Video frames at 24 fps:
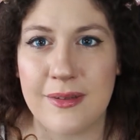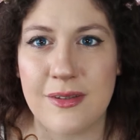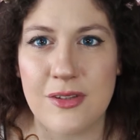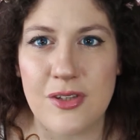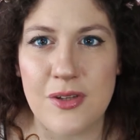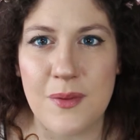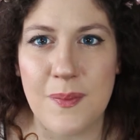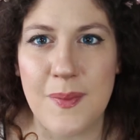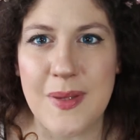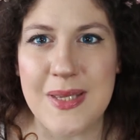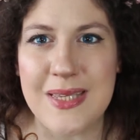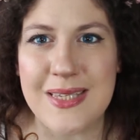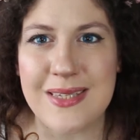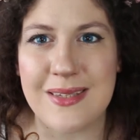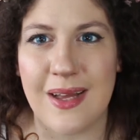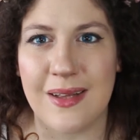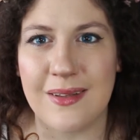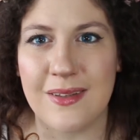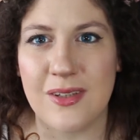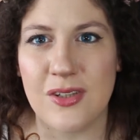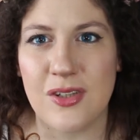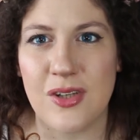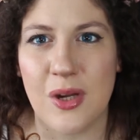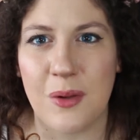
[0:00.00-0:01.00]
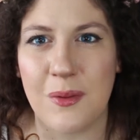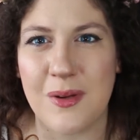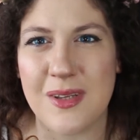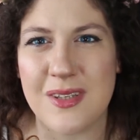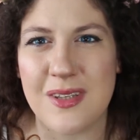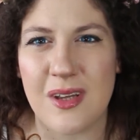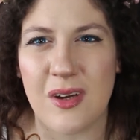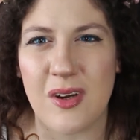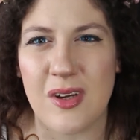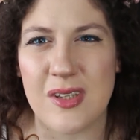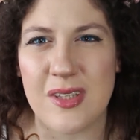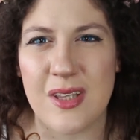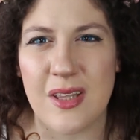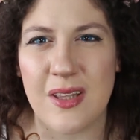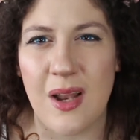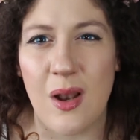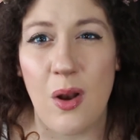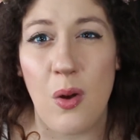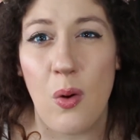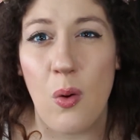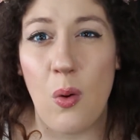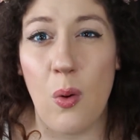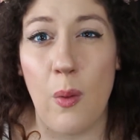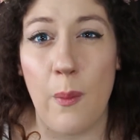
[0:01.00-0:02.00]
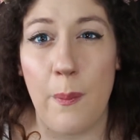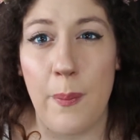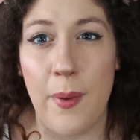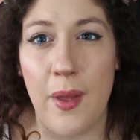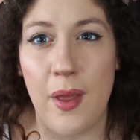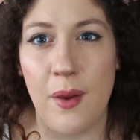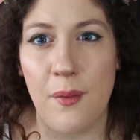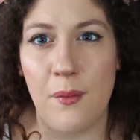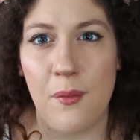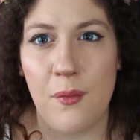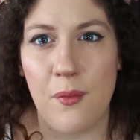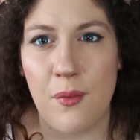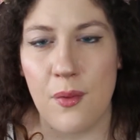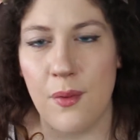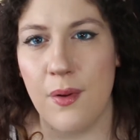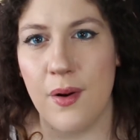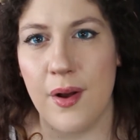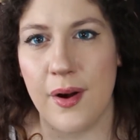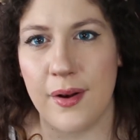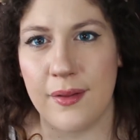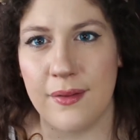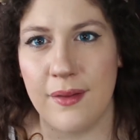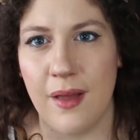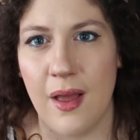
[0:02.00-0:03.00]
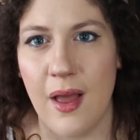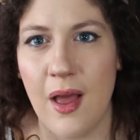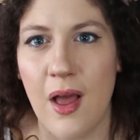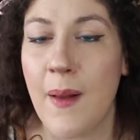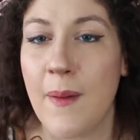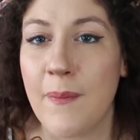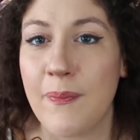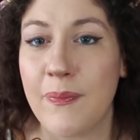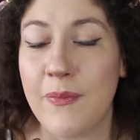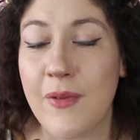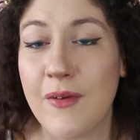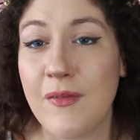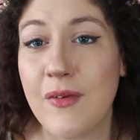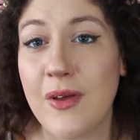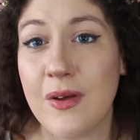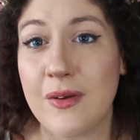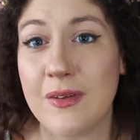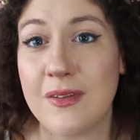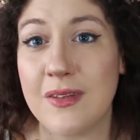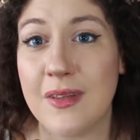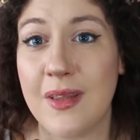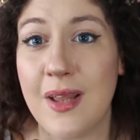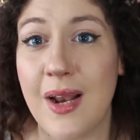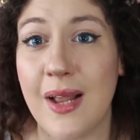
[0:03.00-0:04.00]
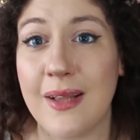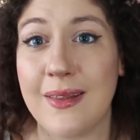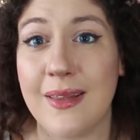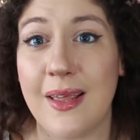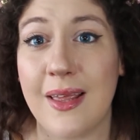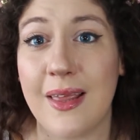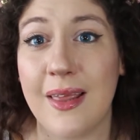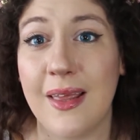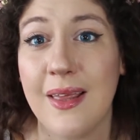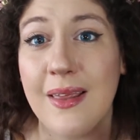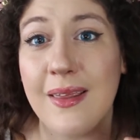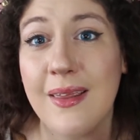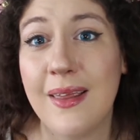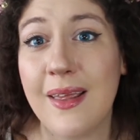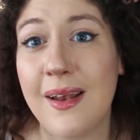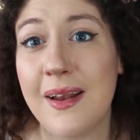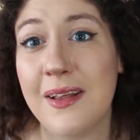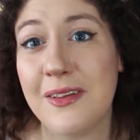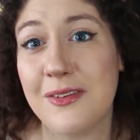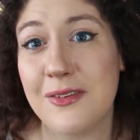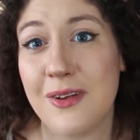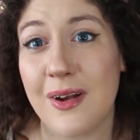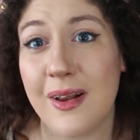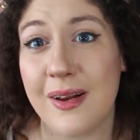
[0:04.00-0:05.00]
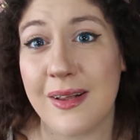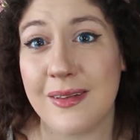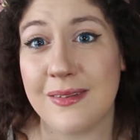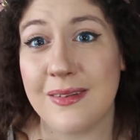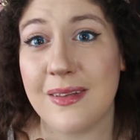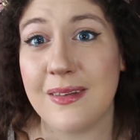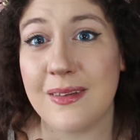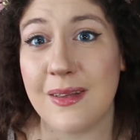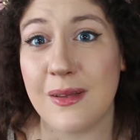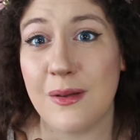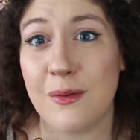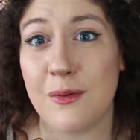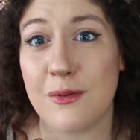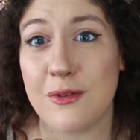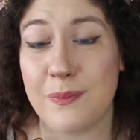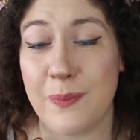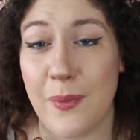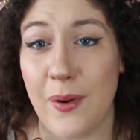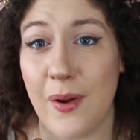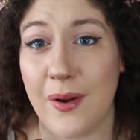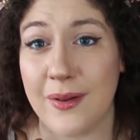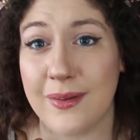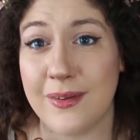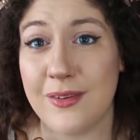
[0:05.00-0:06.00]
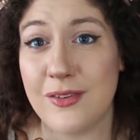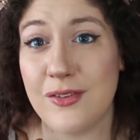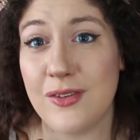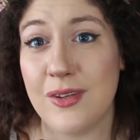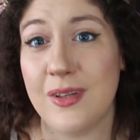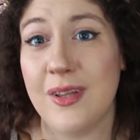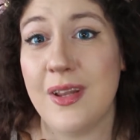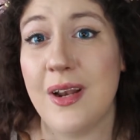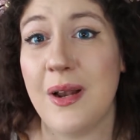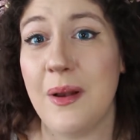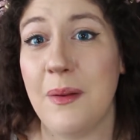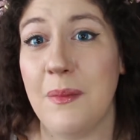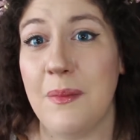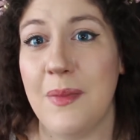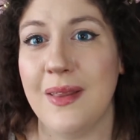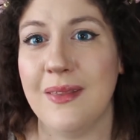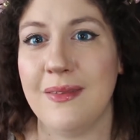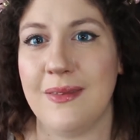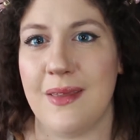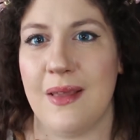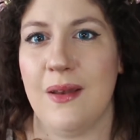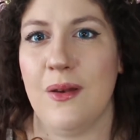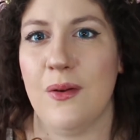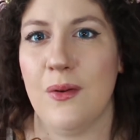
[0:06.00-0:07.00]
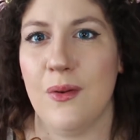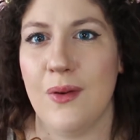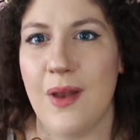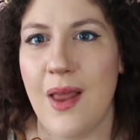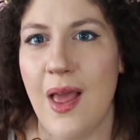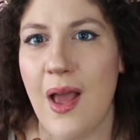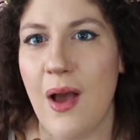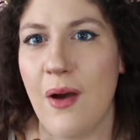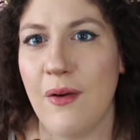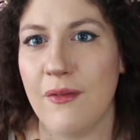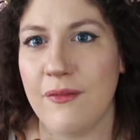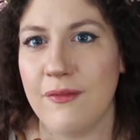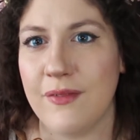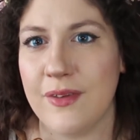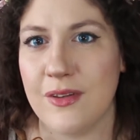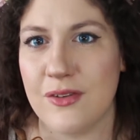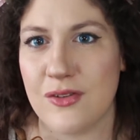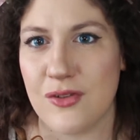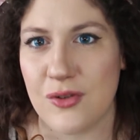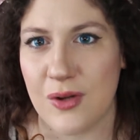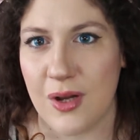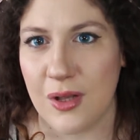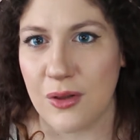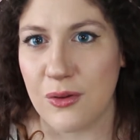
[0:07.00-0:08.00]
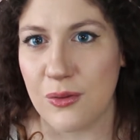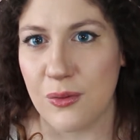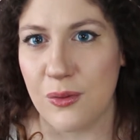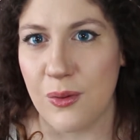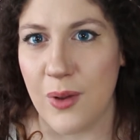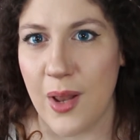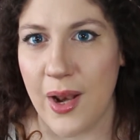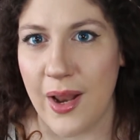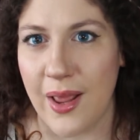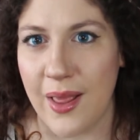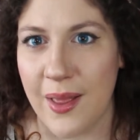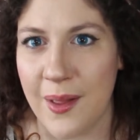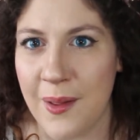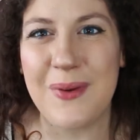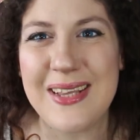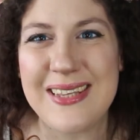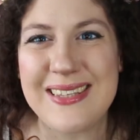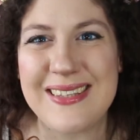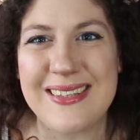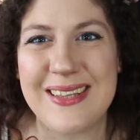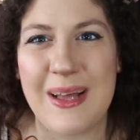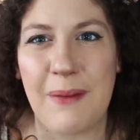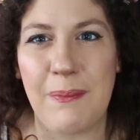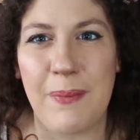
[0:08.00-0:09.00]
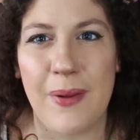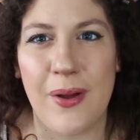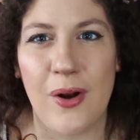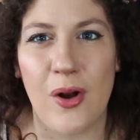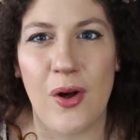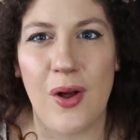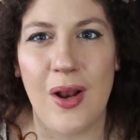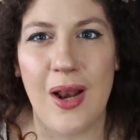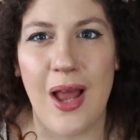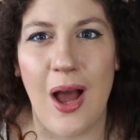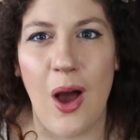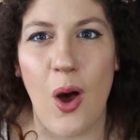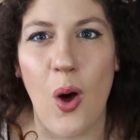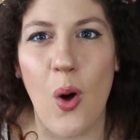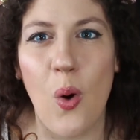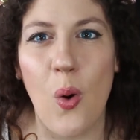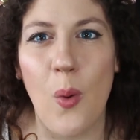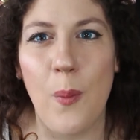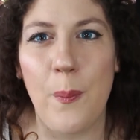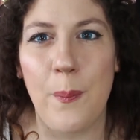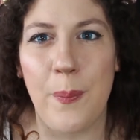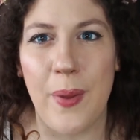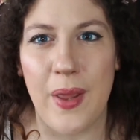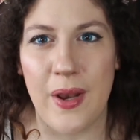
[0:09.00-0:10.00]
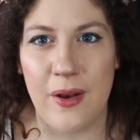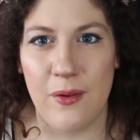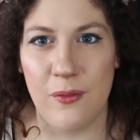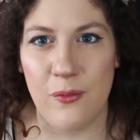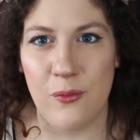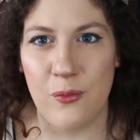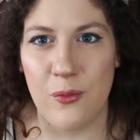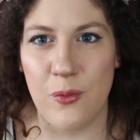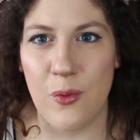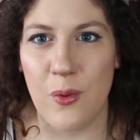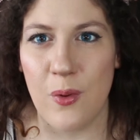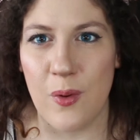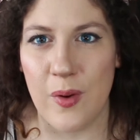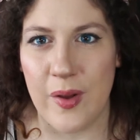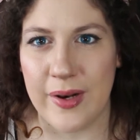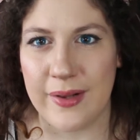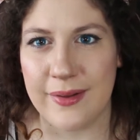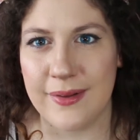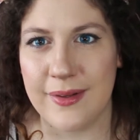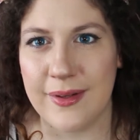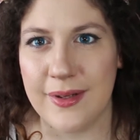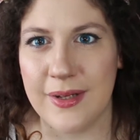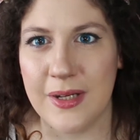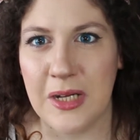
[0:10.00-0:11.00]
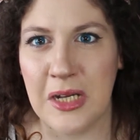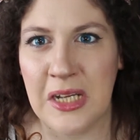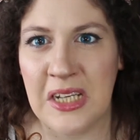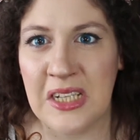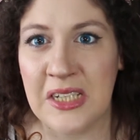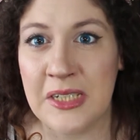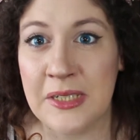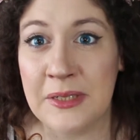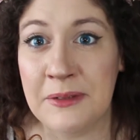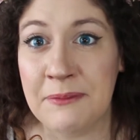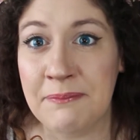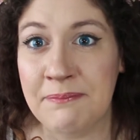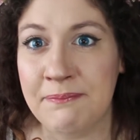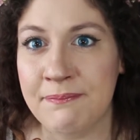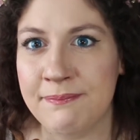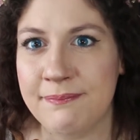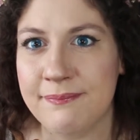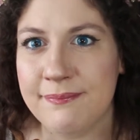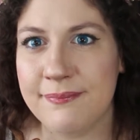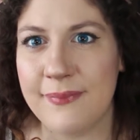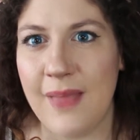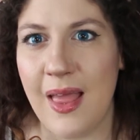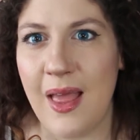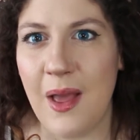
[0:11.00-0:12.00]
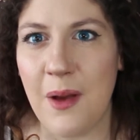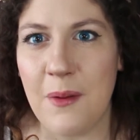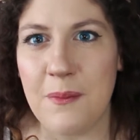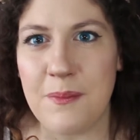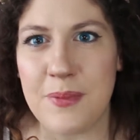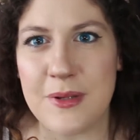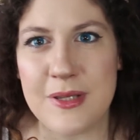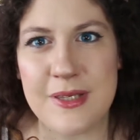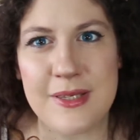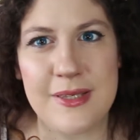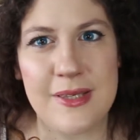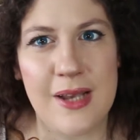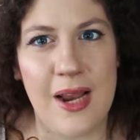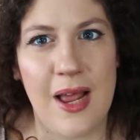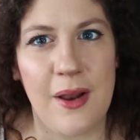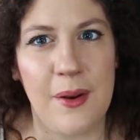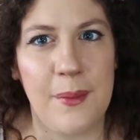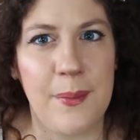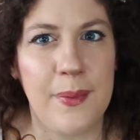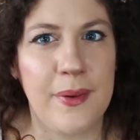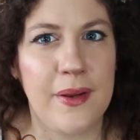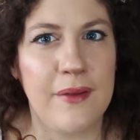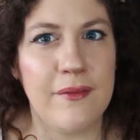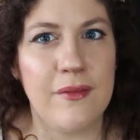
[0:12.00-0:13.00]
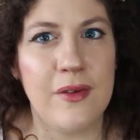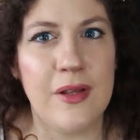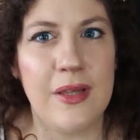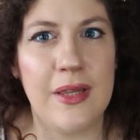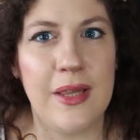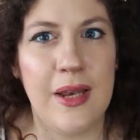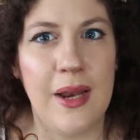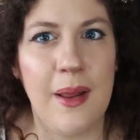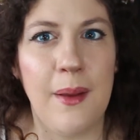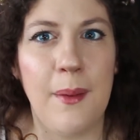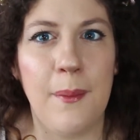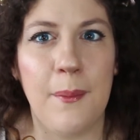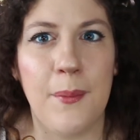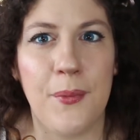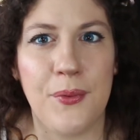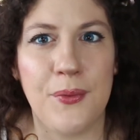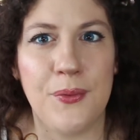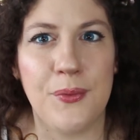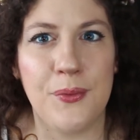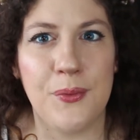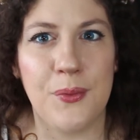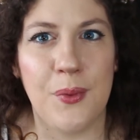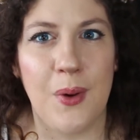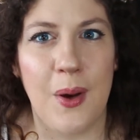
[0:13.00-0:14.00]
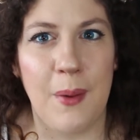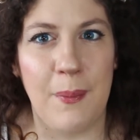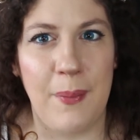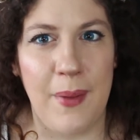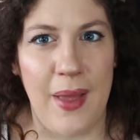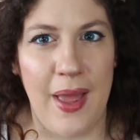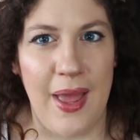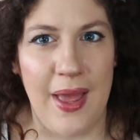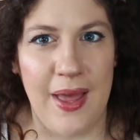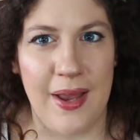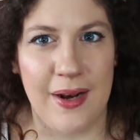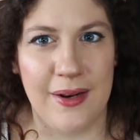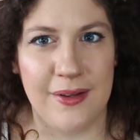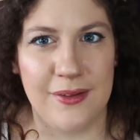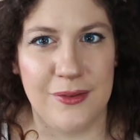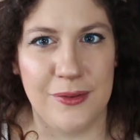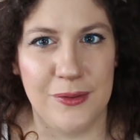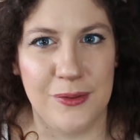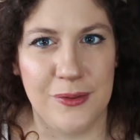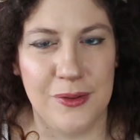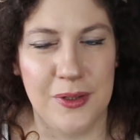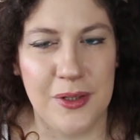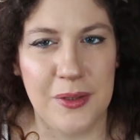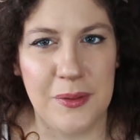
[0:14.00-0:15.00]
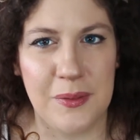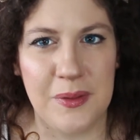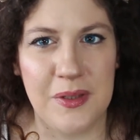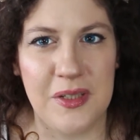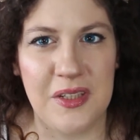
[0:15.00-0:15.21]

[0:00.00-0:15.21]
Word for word: se ci pensate c'è questa cosa dell'open world ma voi considerate che chi legge la gazzetta dello sport generalmente non è un videogiocatore questa parola open world è un po' strano perché vuol dire mondo aperto e qui